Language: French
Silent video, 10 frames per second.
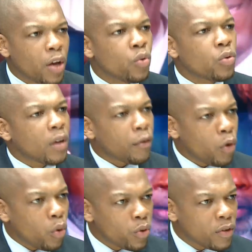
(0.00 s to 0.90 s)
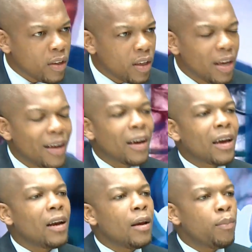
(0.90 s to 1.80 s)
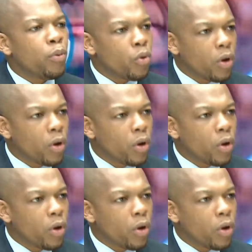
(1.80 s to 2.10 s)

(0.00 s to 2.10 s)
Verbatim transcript: et nous savons aussi que le plus